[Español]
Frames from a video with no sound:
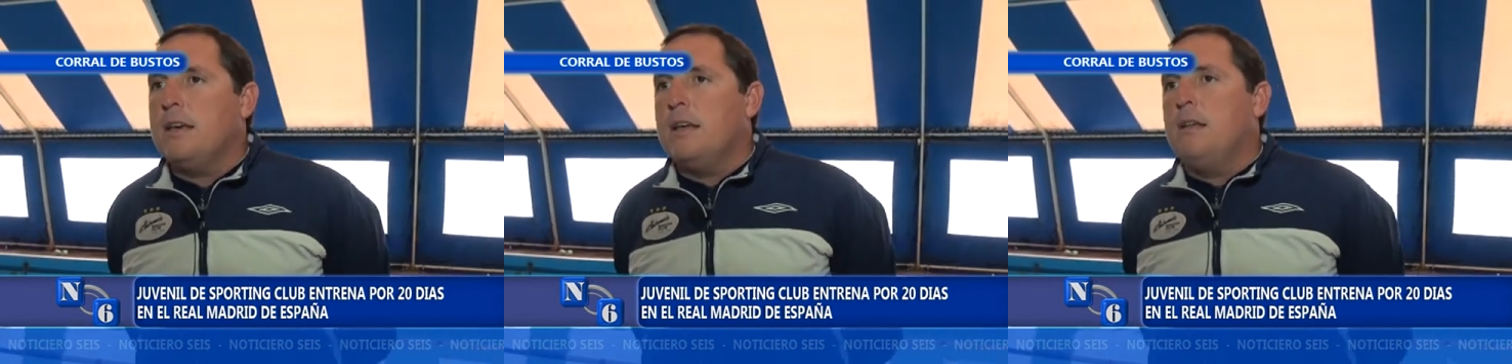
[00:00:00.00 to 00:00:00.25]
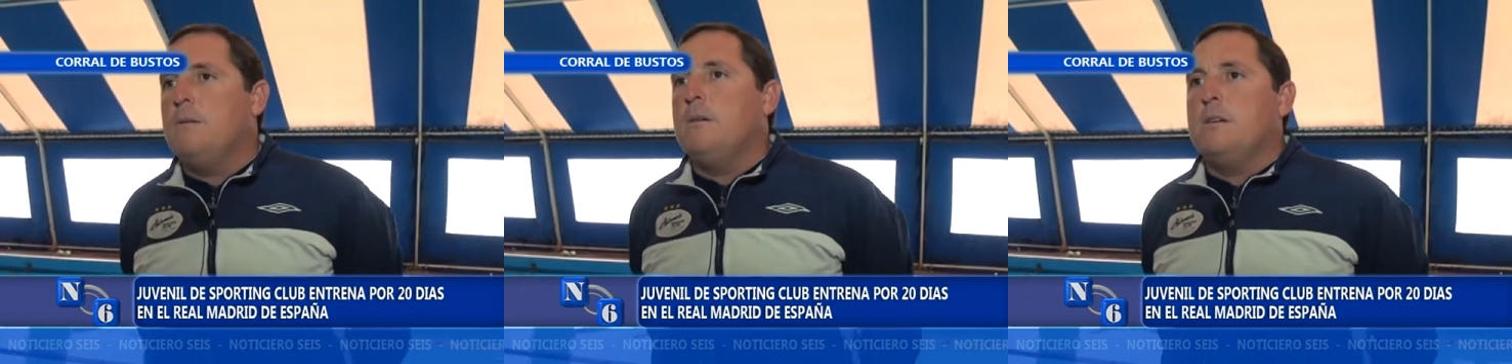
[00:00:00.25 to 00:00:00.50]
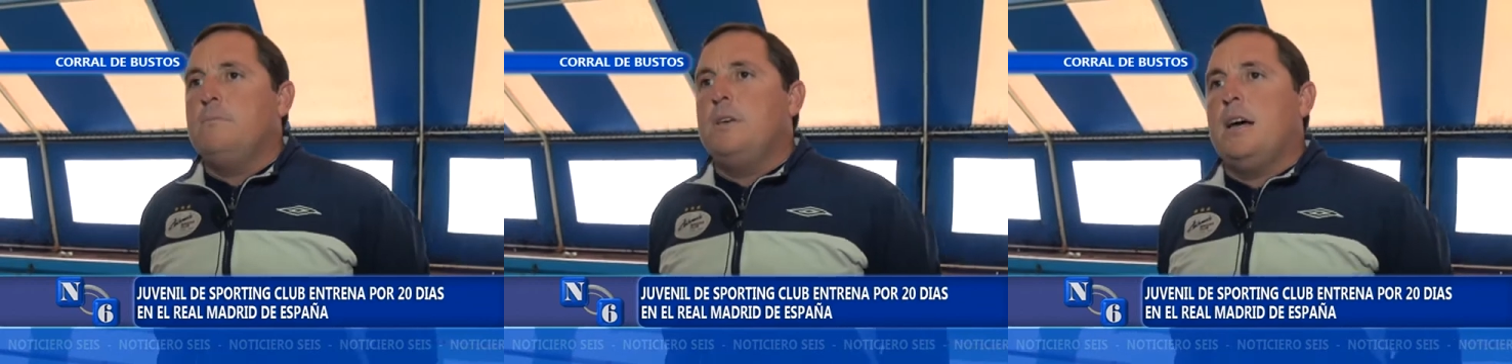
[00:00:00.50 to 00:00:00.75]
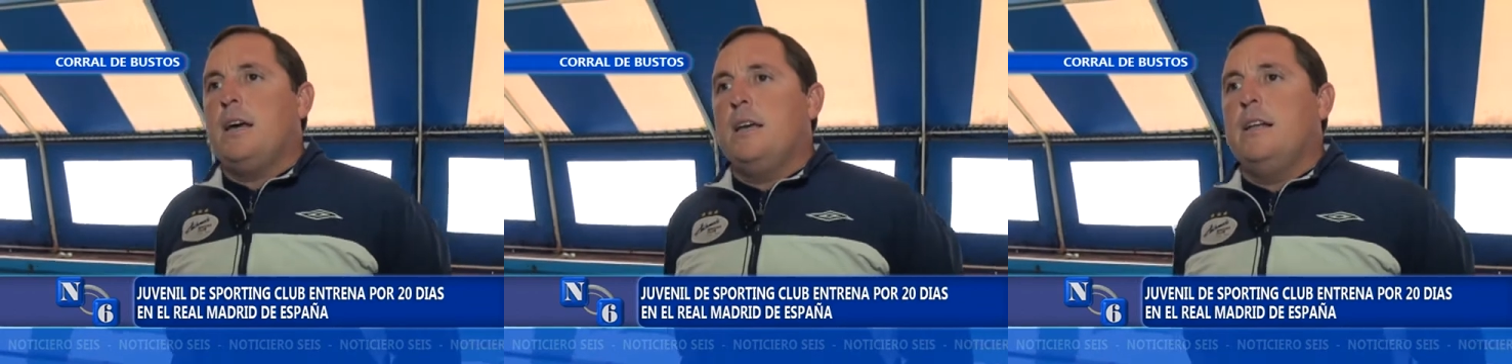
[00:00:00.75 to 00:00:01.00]
de que el
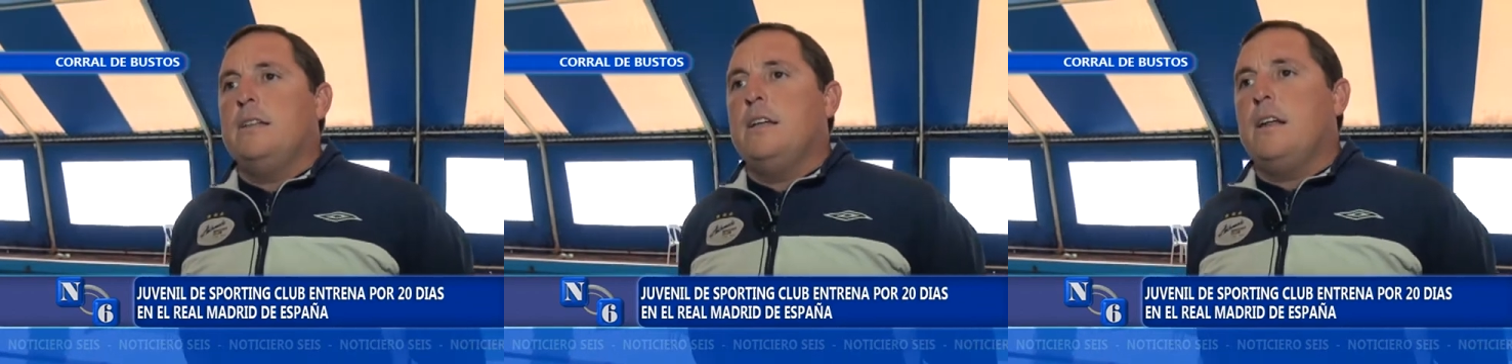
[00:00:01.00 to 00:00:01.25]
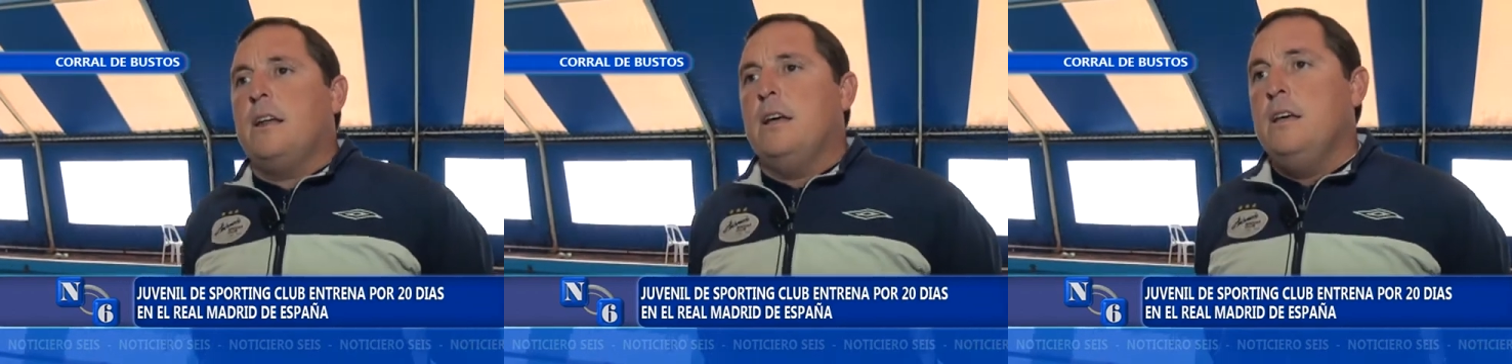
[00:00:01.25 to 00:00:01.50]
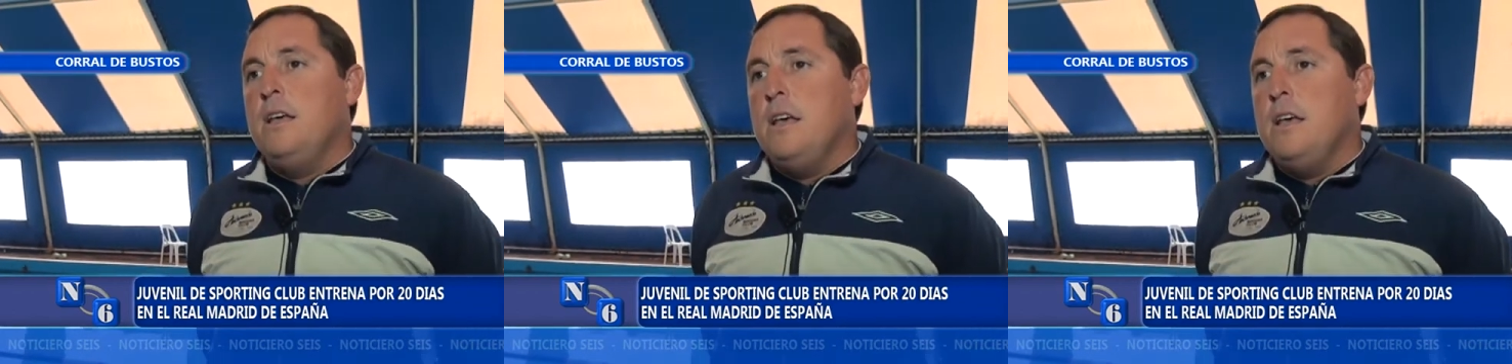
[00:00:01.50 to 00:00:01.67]
viaje a Inglaterra.